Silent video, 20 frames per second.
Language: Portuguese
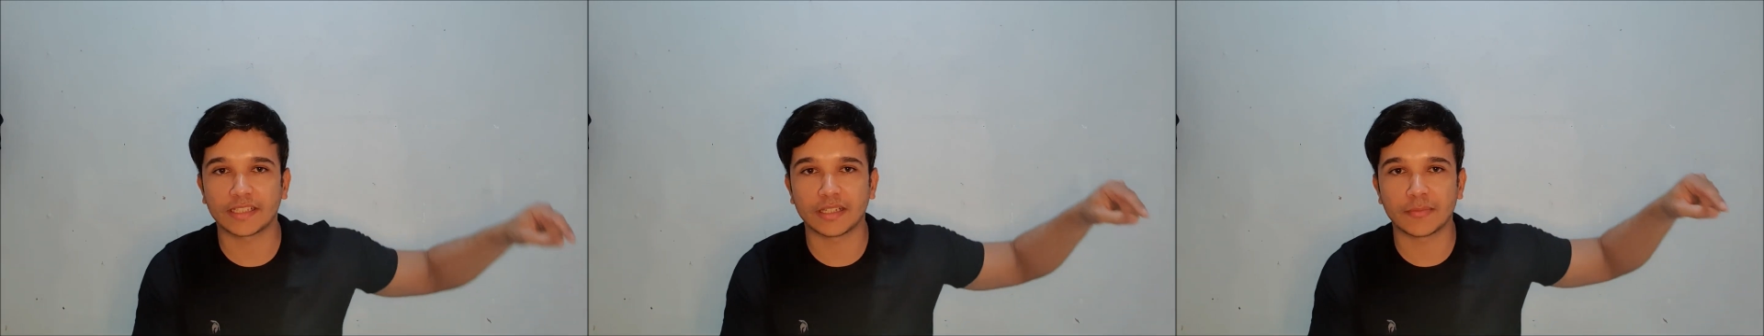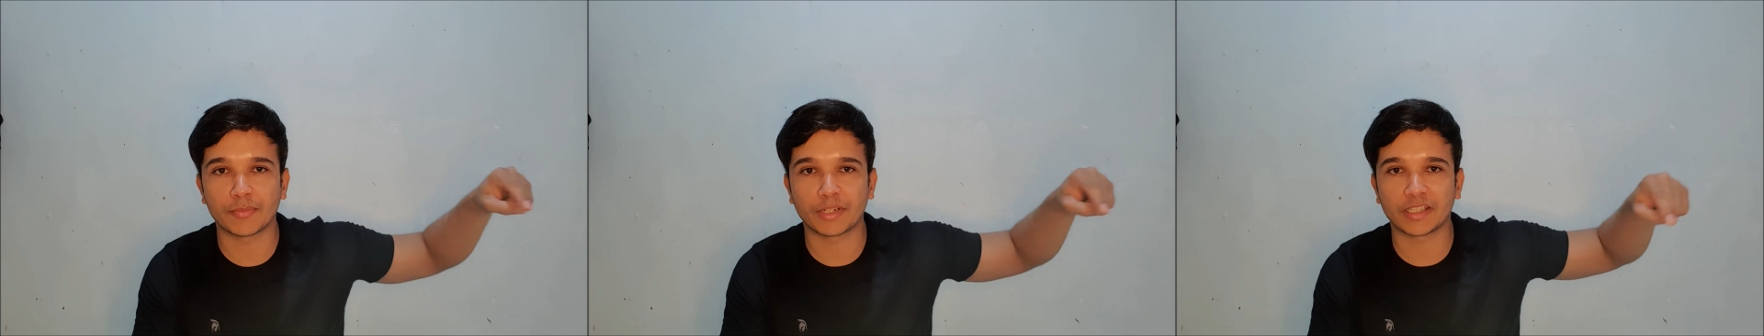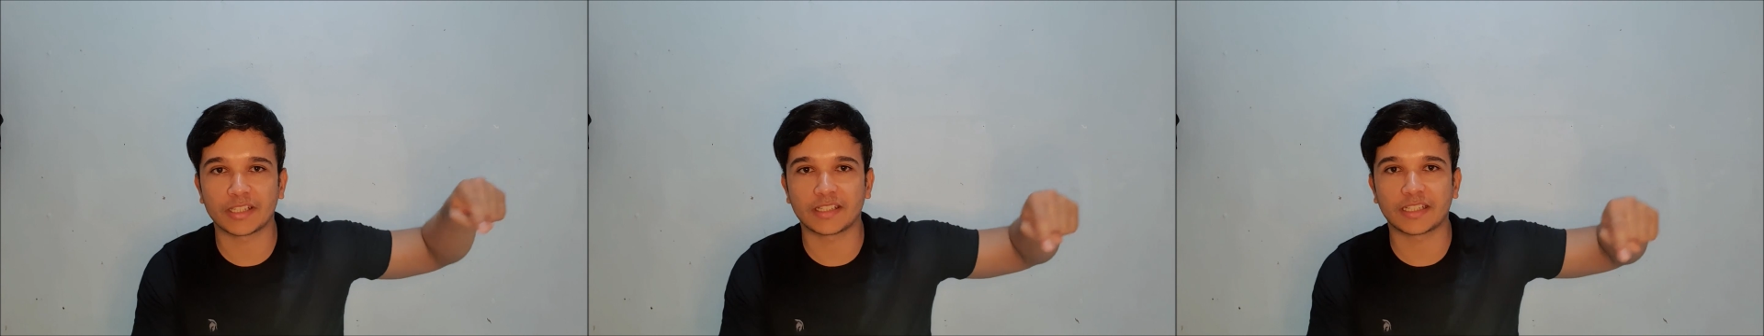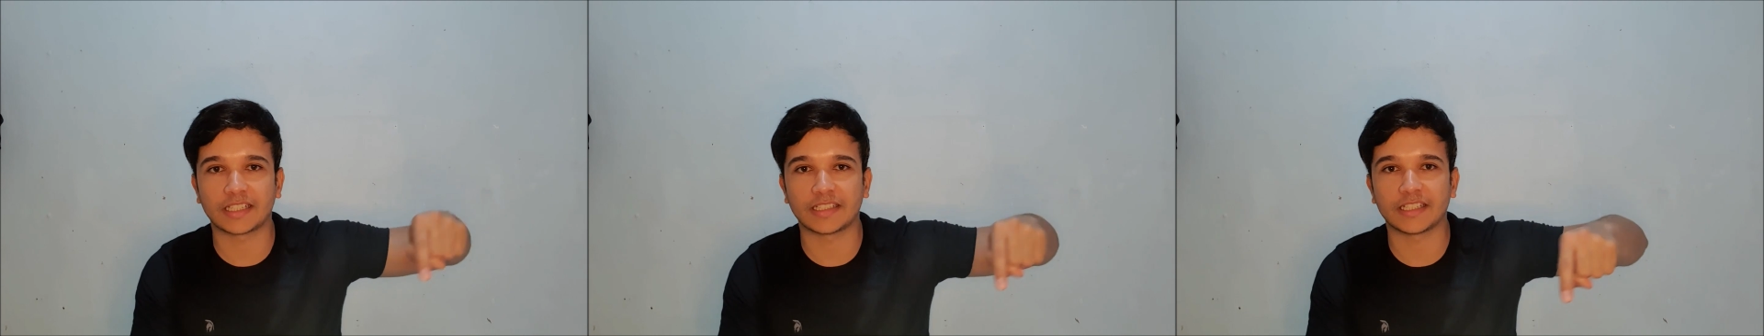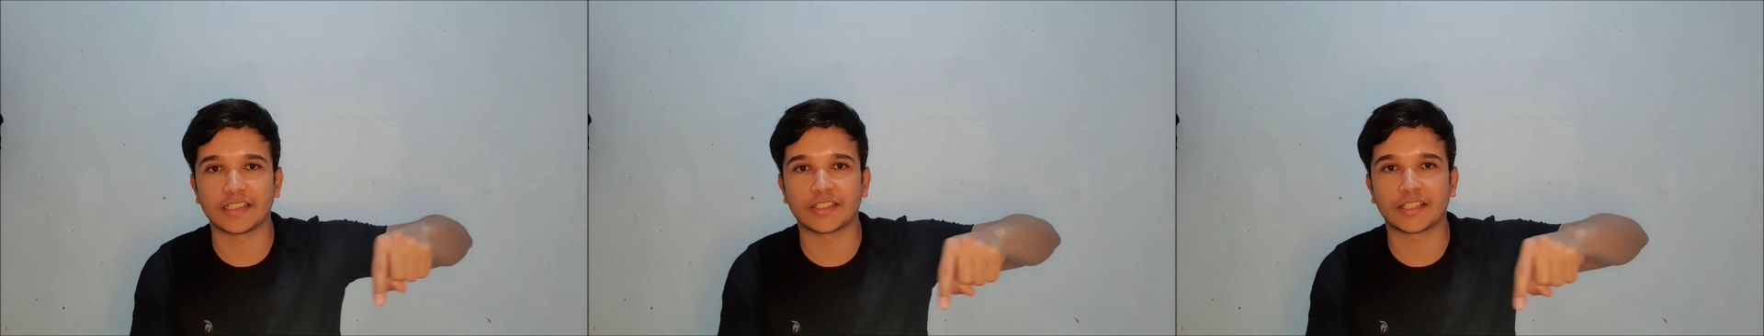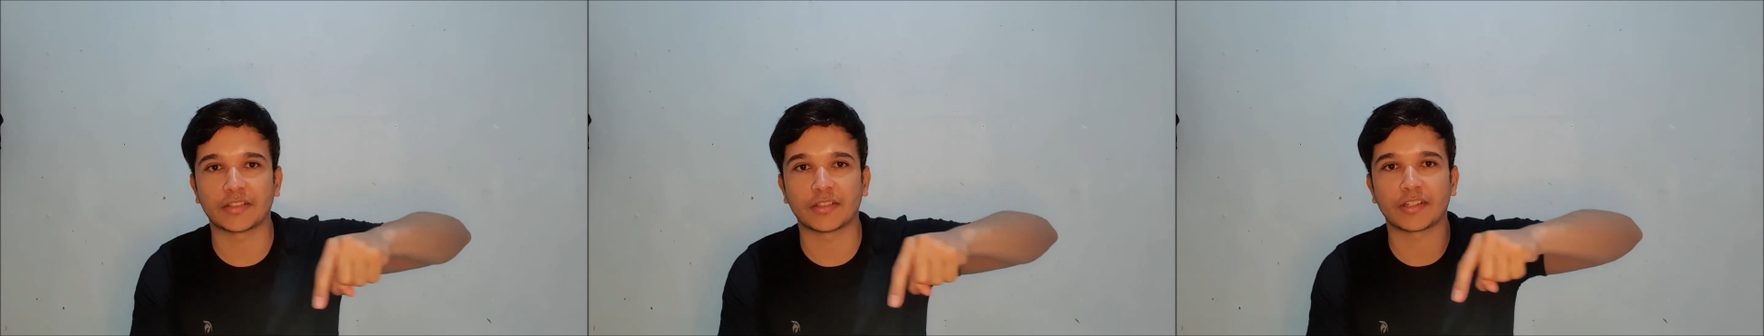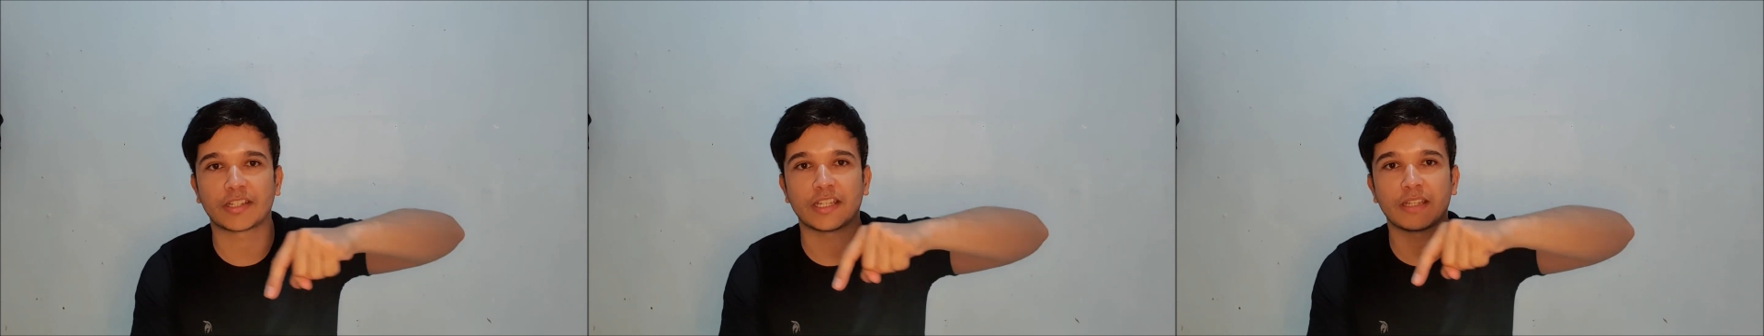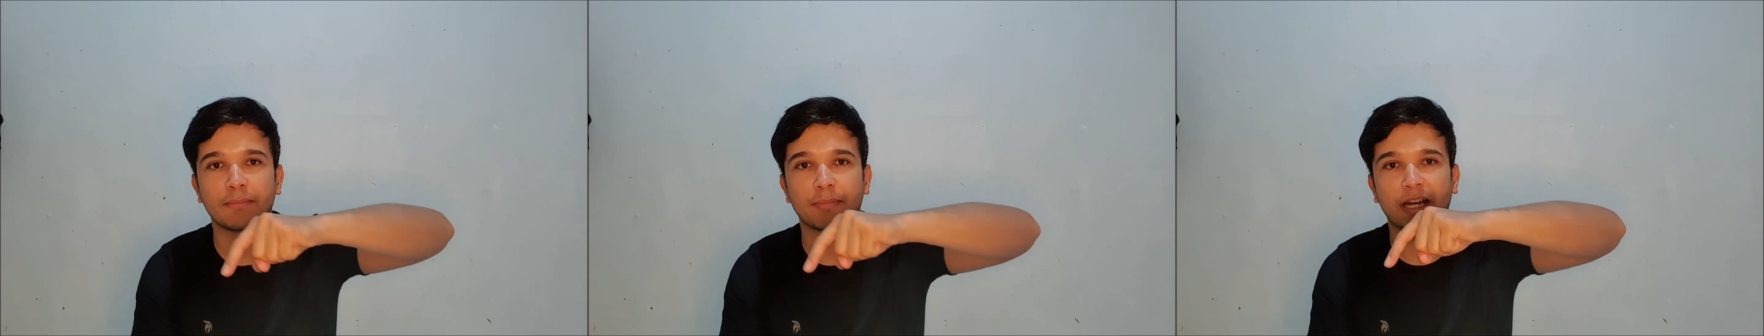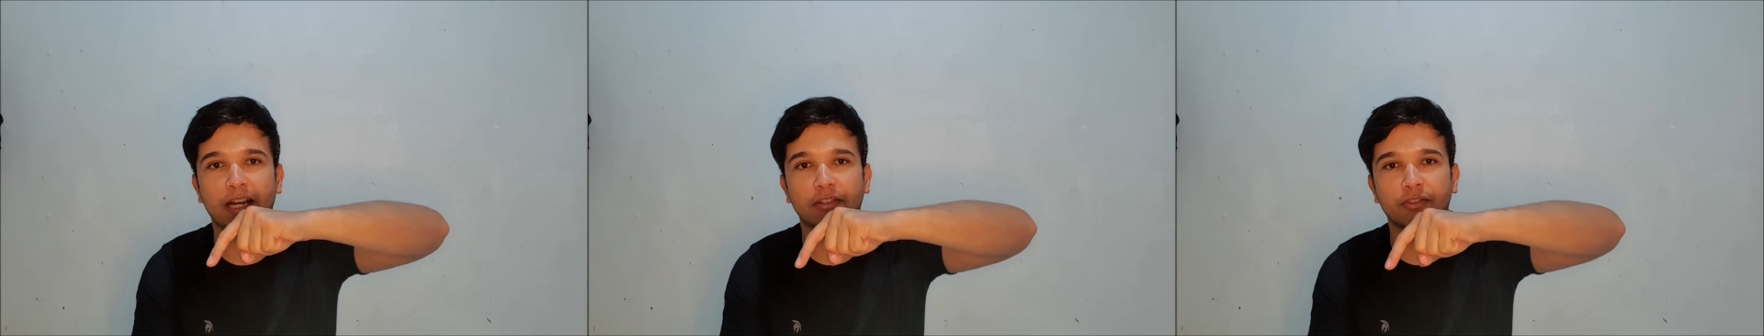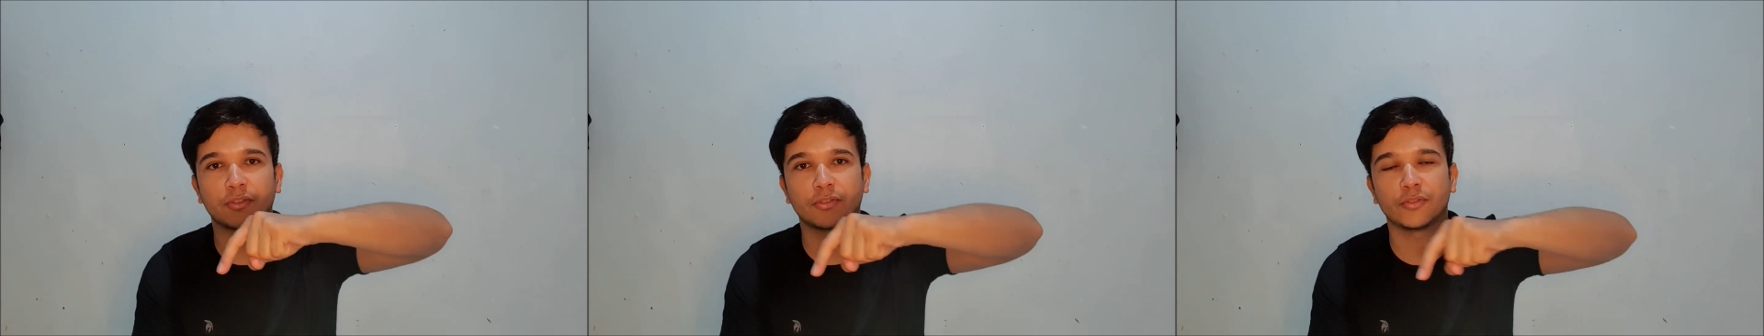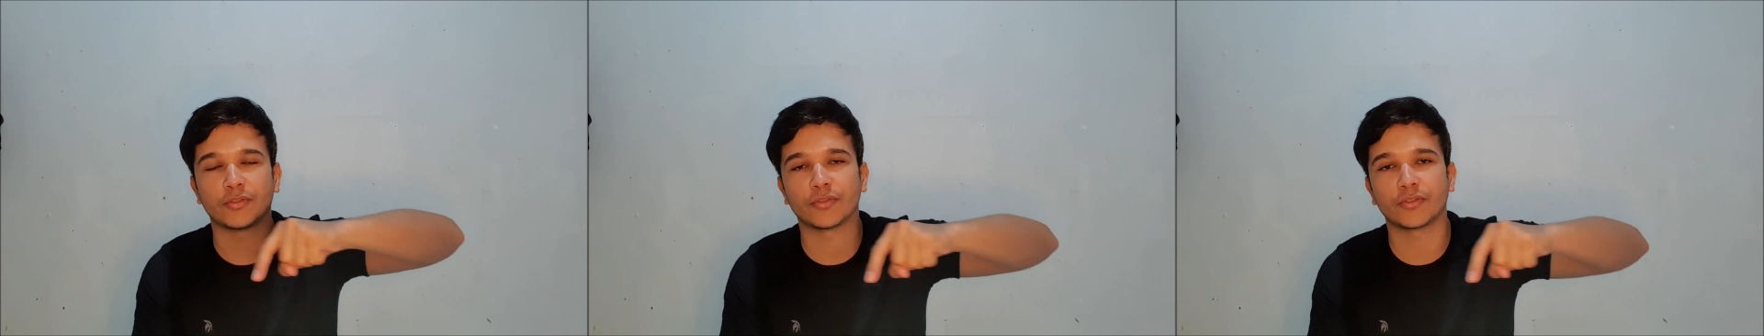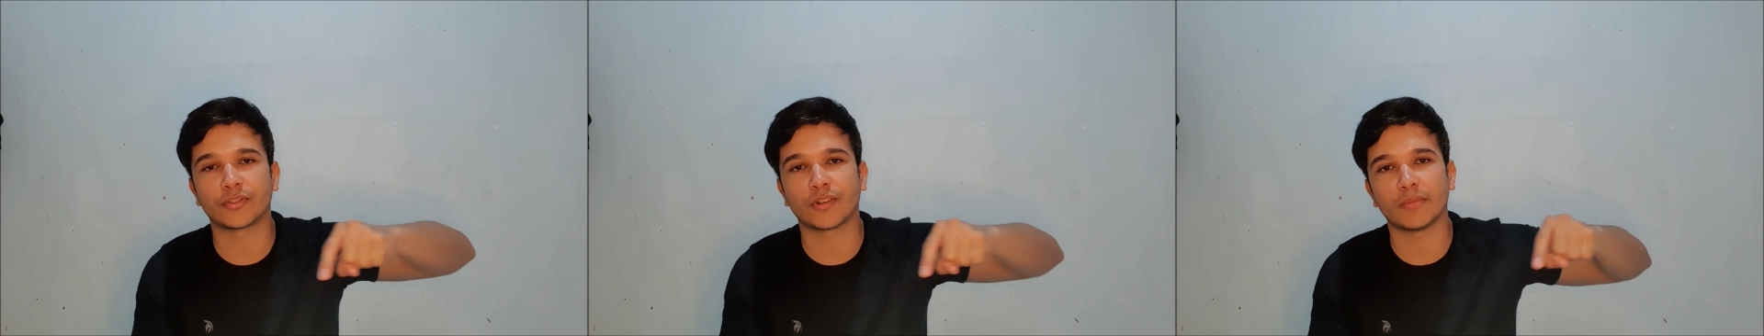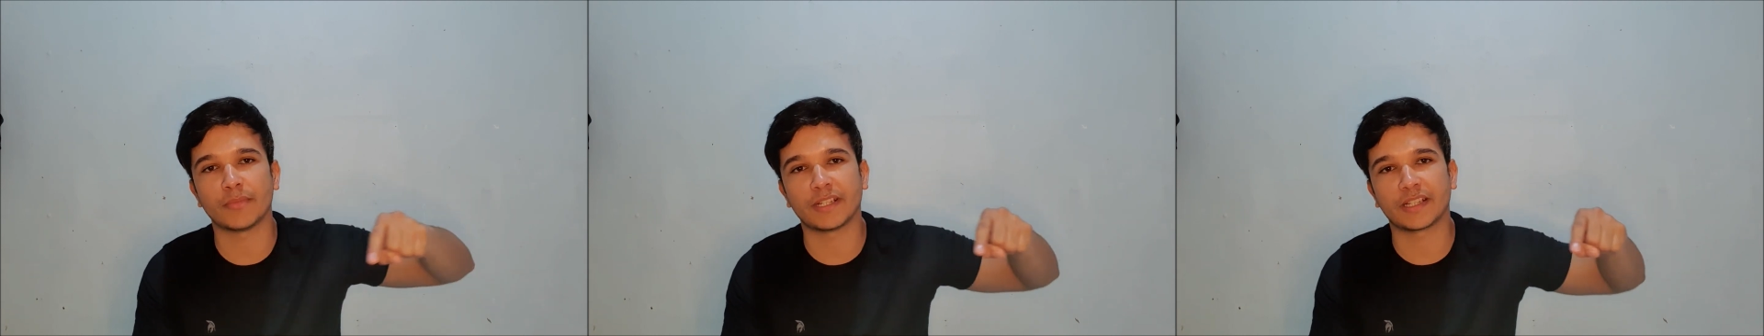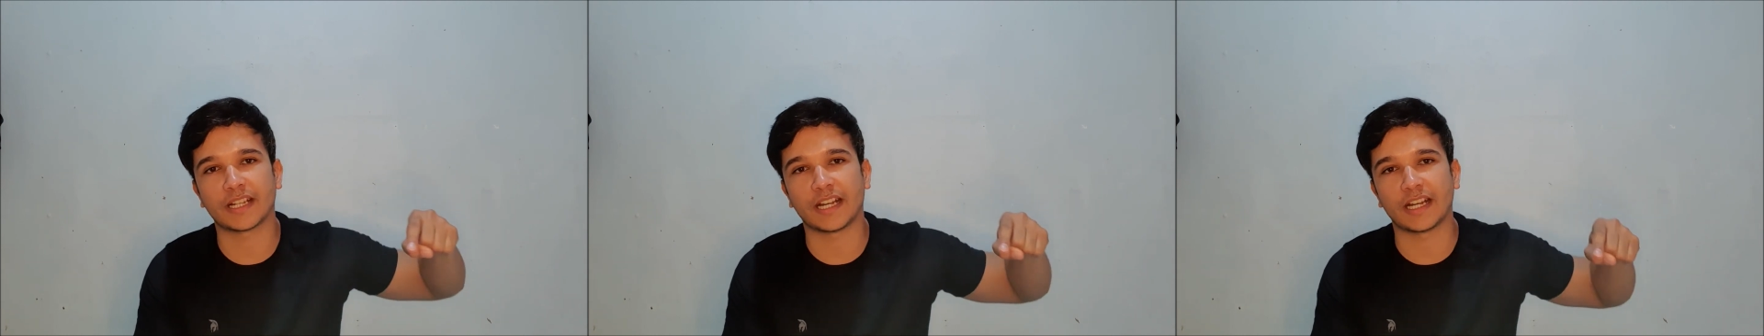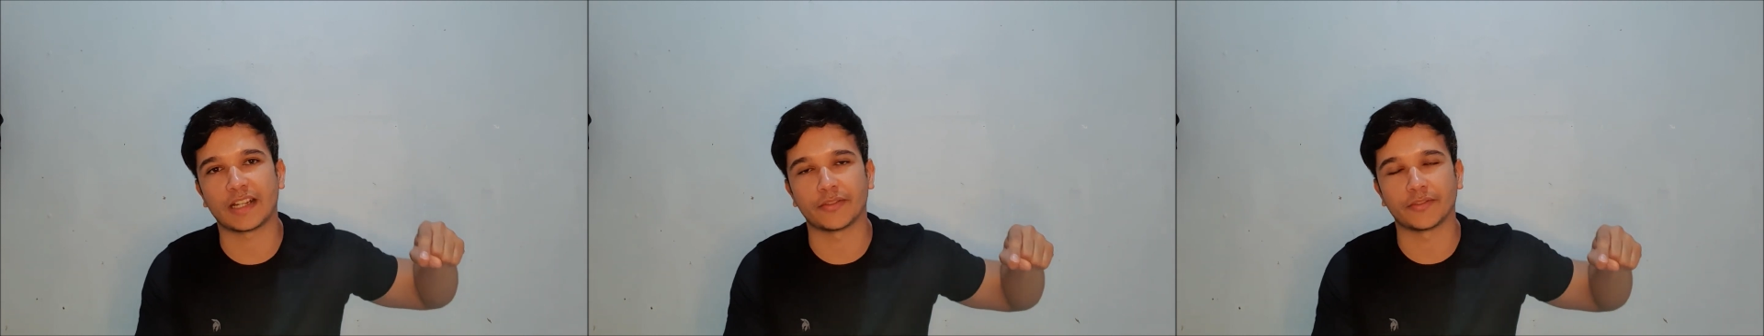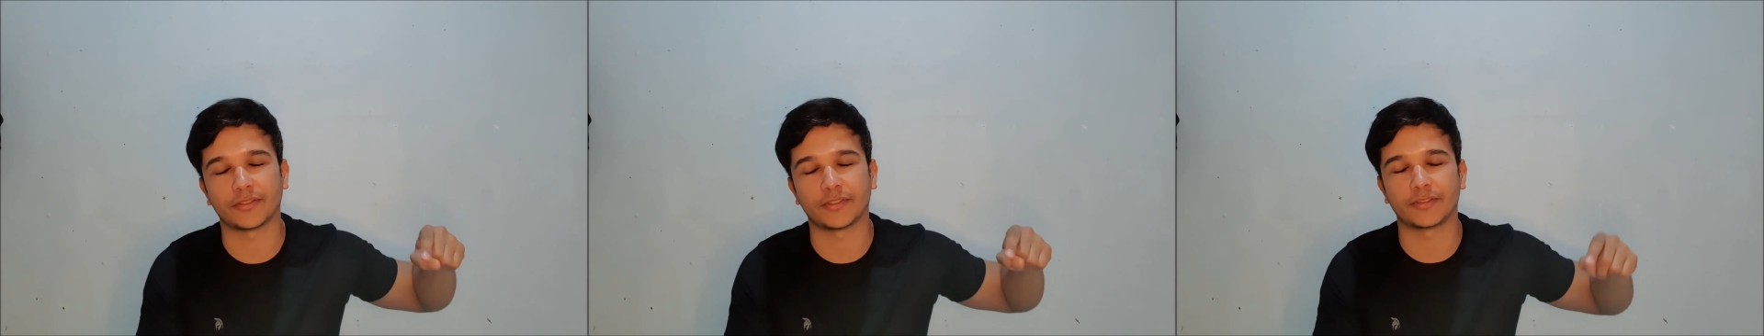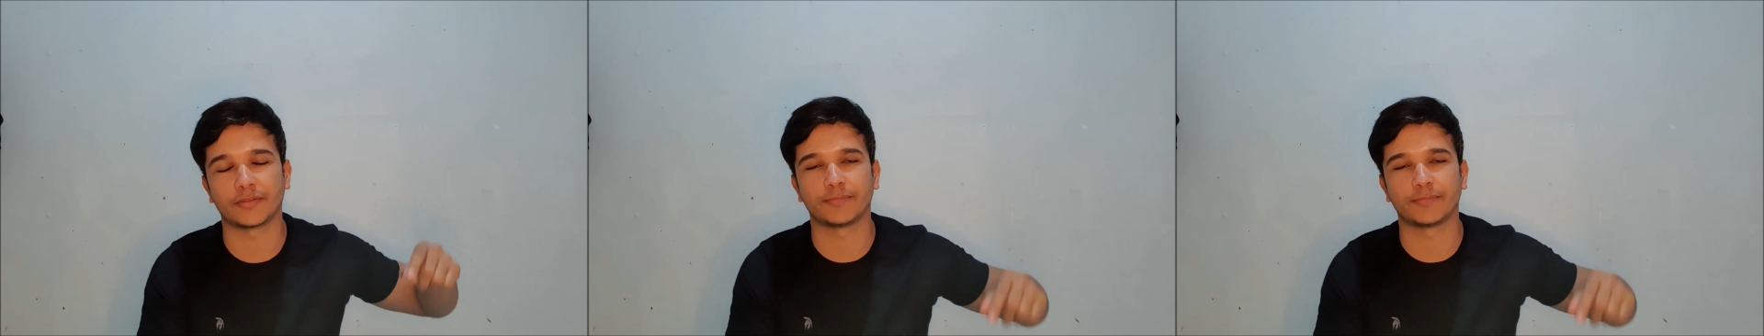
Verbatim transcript: lembra de estar tá deixando aqui embaixo nos comentários.